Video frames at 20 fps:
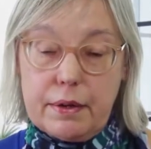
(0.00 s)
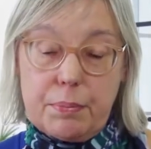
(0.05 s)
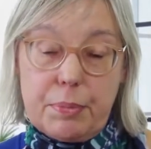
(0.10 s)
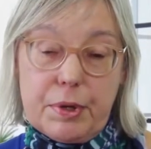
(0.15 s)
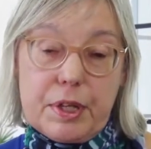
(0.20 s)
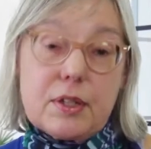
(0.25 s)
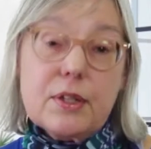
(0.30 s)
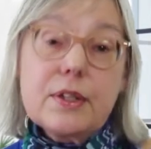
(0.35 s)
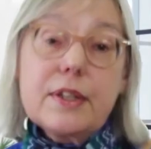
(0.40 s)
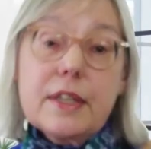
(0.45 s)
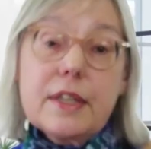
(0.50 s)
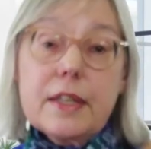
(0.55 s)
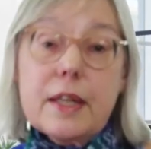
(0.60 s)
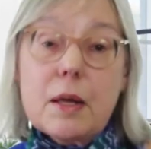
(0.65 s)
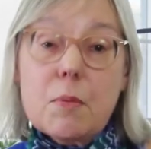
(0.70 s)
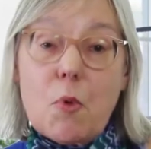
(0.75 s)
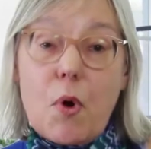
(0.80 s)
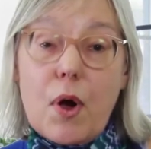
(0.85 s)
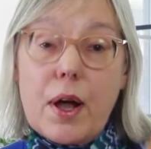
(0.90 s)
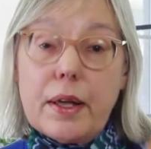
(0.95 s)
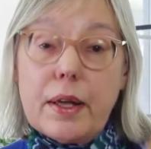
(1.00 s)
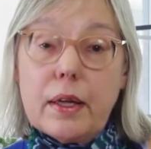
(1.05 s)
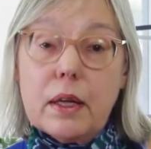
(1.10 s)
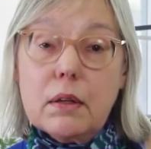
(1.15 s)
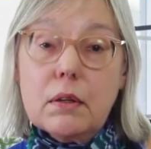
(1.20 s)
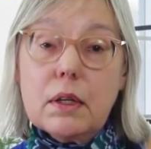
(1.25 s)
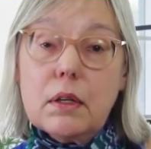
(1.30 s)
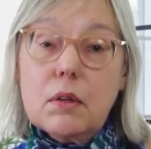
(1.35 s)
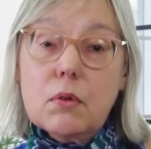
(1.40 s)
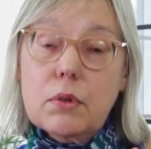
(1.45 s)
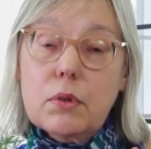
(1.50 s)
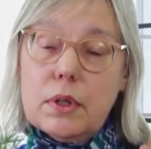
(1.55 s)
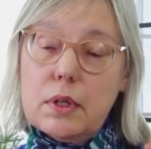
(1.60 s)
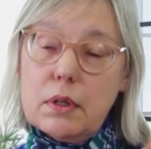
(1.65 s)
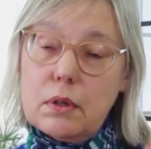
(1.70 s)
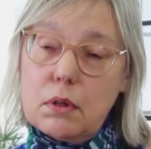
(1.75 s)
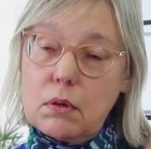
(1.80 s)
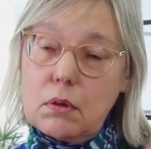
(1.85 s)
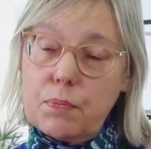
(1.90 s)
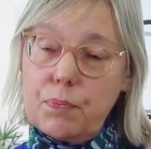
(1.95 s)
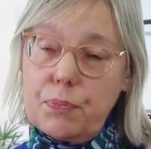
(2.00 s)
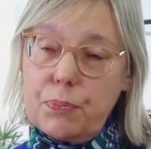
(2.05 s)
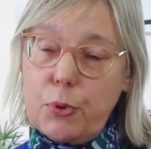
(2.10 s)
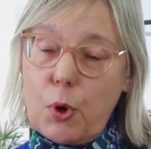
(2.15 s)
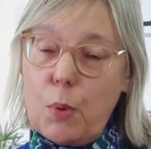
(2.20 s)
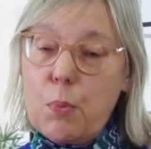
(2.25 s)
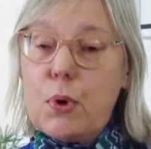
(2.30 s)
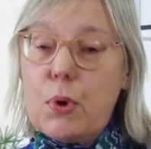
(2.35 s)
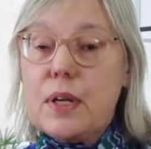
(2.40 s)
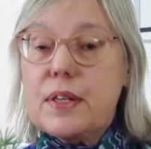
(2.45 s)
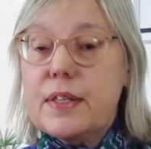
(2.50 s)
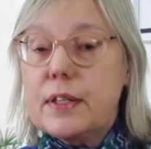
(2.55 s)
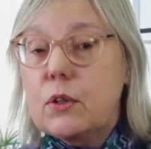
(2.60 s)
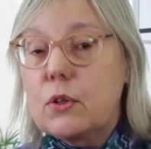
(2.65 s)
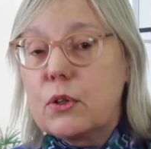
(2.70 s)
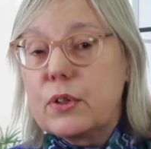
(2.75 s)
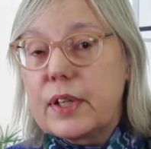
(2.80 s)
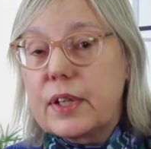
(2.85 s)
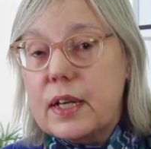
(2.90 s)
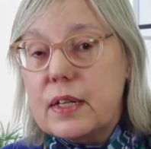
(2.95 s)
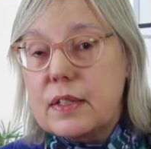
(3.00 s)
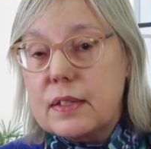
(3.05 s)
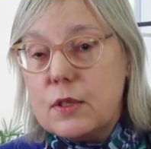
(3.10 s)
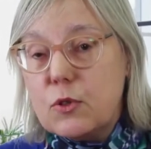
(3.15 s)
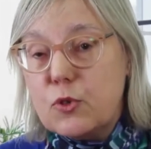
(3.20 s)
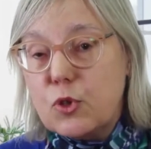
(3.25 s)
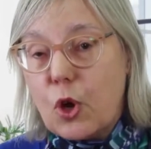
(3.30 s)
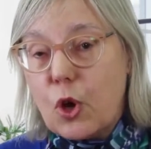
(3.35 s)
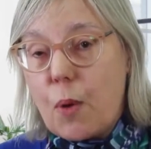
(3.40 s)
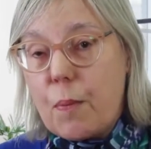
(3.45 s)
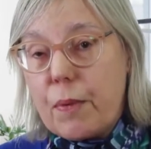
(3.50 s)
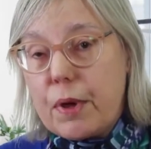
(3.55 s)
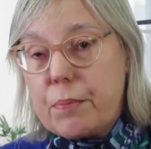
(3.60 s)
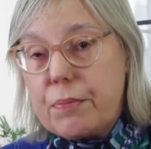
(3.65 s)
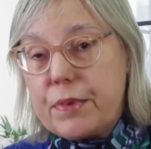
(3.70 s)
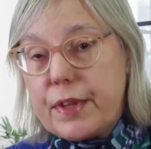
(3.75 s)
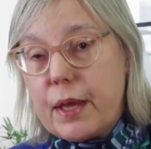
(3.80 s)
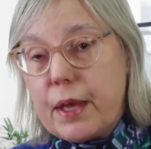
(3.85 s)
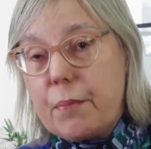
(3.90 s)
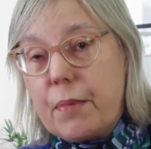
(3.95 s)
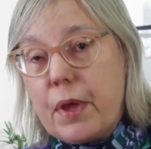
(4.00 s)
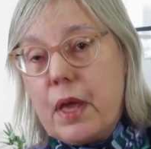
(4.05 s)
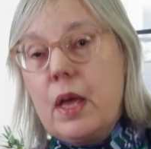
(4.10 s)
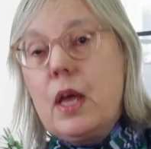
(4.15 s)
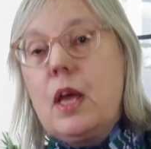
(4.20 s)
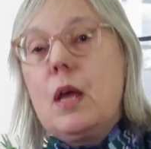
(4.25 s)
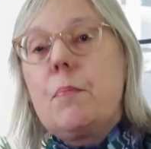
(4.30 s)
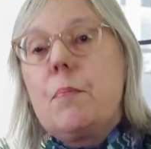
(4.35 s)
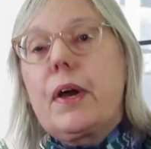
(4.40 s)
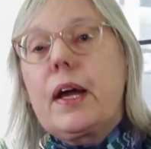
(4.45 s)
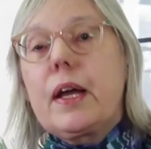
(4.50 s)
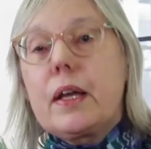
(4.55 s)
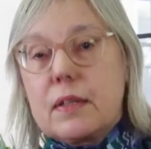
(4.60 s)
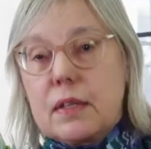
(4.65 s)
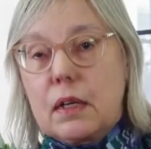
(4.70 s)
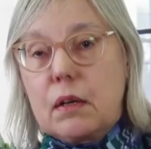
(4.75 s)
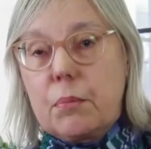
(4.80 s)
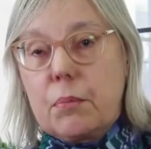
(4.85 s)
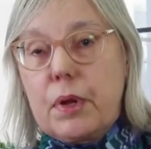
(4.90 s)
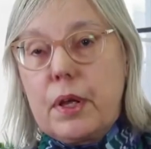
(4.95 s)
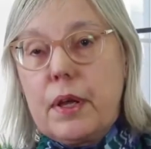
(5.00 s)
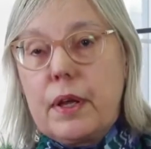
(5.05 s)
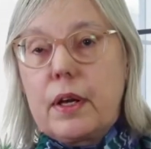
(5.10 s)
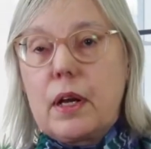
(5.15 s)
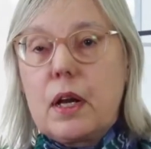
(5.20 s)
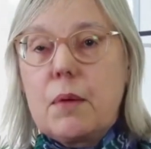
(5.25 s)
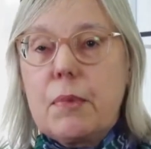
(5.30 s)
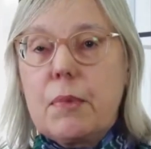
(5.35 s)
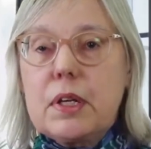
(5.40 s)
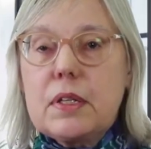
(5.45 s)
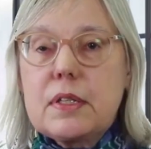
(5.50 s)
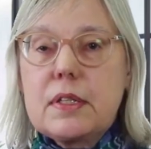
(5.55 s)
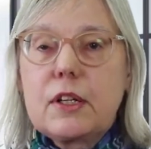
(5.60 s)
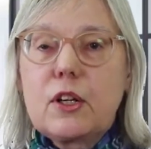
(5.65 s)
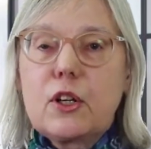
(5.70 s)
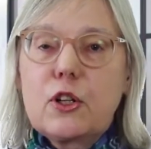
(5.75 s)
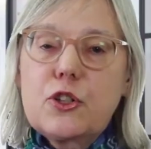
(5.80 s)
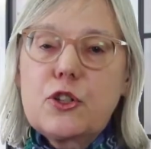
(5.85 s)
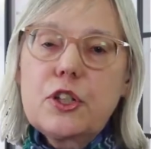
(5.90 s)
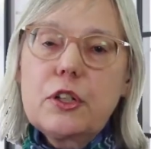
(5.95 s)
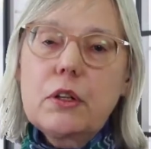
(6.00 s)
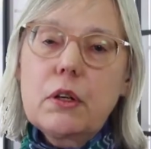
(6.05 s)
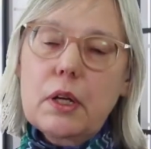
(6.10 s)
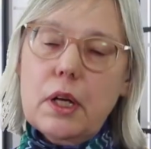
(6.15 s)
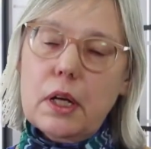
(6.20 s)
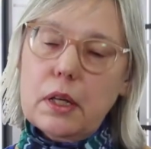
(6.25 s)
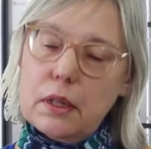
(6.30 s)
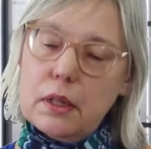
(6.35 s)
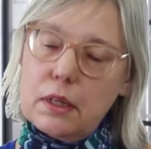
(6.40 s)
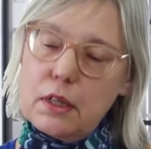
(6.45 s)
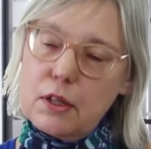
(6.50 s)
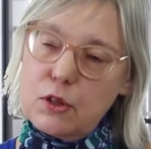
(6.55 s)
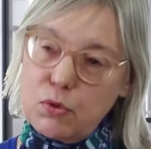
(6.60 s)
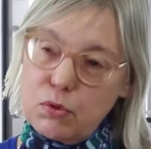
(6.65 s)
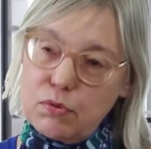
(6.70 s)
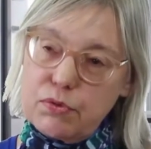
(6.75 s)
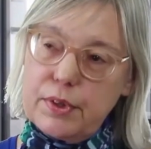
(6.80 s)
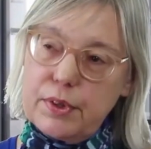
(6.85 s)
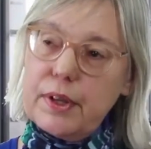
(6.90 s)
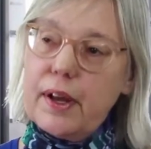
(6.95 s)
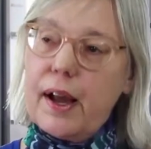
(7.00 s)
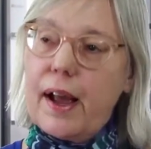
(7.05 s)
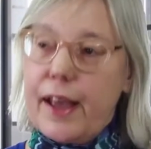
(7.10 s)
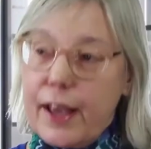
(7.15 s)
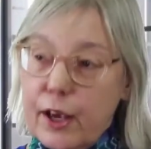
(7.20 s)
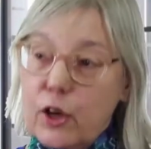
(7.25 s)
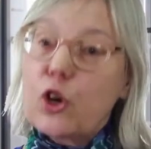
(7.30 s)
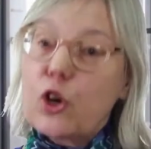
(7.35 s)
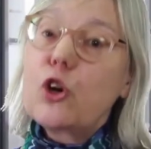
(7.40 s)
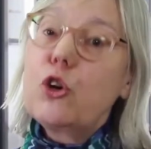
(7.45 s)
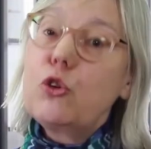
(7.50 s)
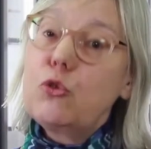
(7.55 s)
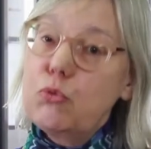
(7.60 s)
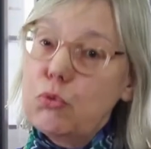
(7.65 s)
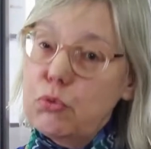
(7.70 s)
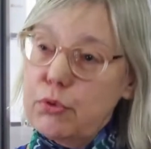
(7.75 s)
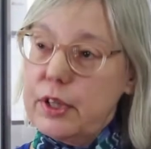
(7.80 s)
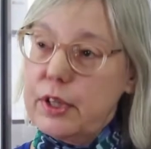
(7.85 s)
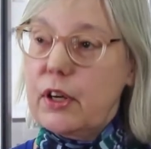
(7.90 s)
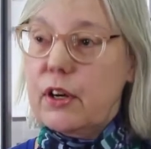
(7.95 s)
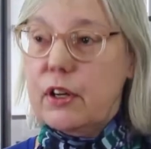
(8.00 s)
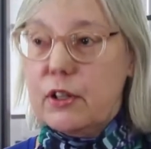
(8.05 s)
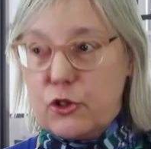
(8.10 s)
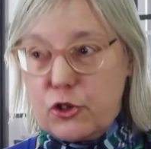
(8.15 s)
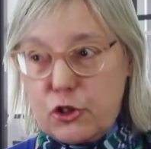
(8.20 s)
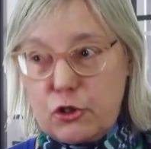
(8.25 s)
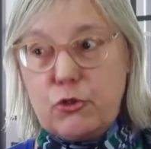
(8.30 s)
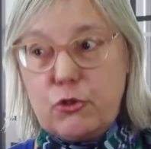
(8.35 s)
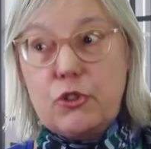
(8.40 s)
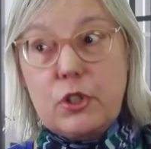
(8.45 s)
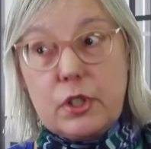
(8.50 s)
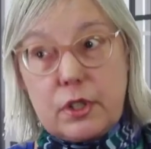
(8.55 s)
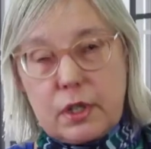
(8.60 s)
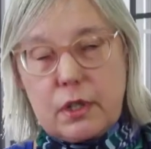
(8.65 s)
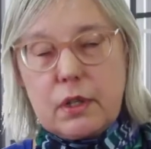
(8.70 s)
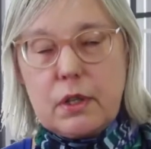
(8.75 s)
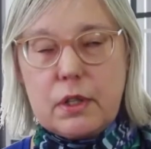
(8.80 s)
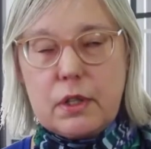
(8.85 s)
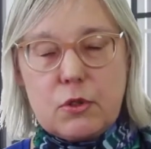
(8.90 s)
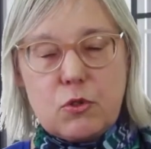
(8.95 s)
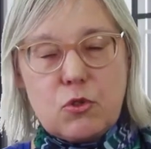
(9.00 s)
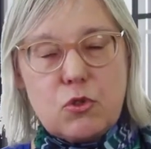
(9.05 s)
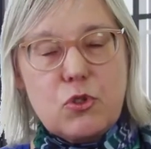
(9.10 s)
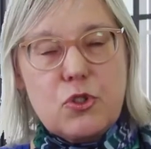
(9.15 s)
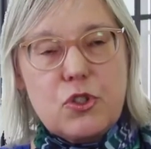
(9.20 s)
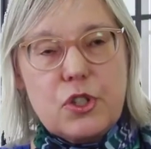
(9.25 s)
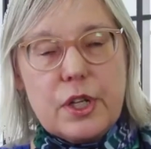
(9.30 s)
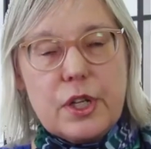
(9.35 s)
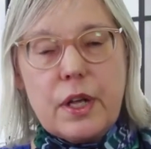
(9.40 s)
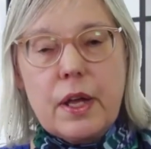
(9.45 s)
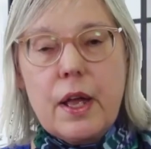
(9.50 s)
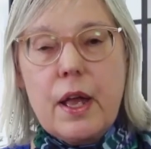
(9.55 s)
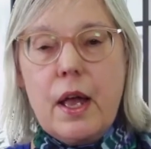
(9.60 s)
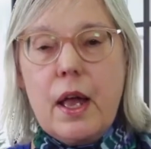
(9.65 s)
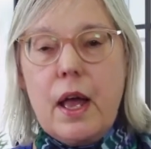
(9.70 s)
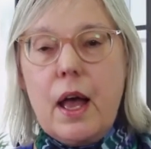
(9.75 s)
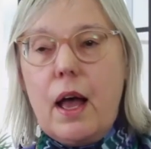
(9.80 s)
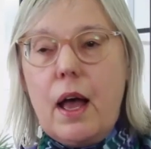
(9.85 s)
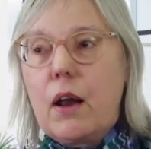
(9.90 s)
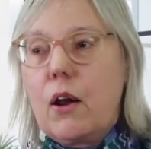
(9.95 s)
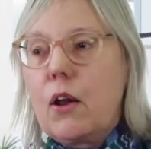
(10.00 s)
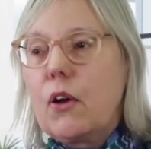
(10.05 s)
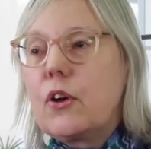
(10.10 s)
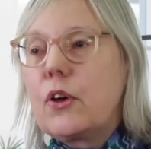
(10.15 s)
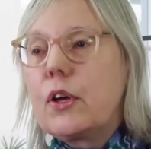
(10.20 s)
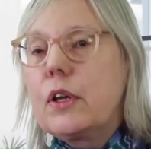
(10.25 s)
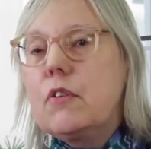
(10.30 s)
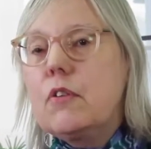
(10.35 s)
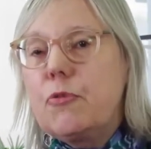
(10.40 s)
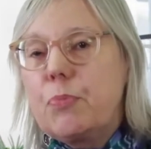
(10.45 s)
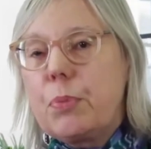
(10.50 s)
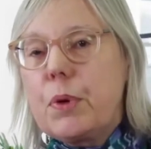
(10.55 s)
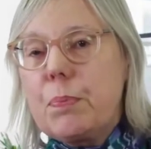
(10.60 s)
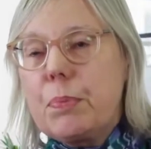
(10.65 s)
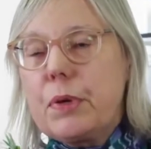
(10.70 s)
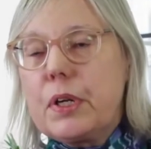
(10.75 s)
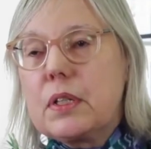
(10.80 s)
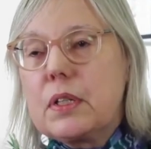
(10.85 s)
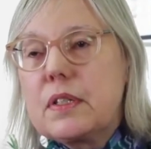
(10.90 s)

personnes qui témoignent, il y en a qui ont des propos assez contrastés sur un même thème. Par exemple, Clémence Desrochers a gardé des souvenirs aigres-doux des religieuses chez qui elle a étudié, alors que Yves P.